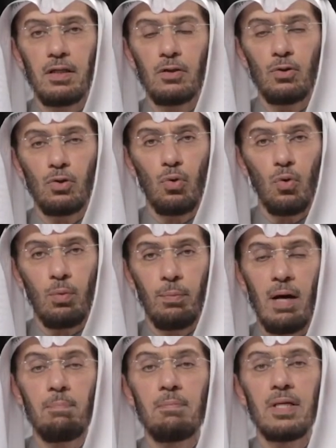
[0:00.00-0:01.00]
الدكتور
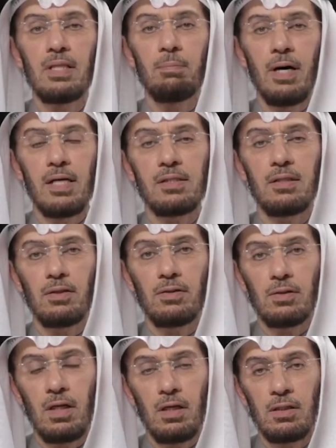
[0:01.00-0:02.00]
محمد باسل
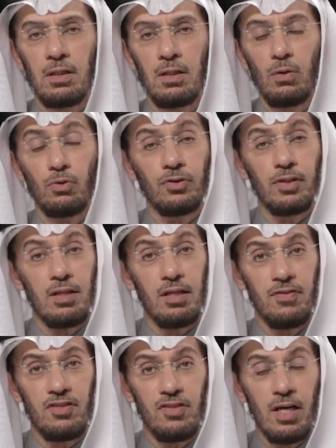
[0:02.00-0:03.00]
الطائي أستاذ
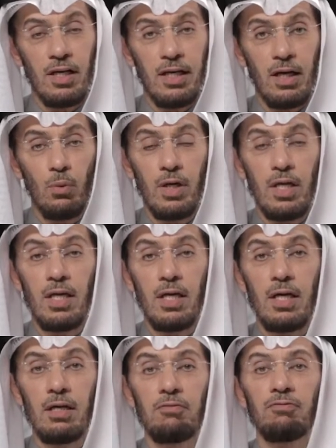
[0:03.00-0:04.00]
الفيزياء الكونية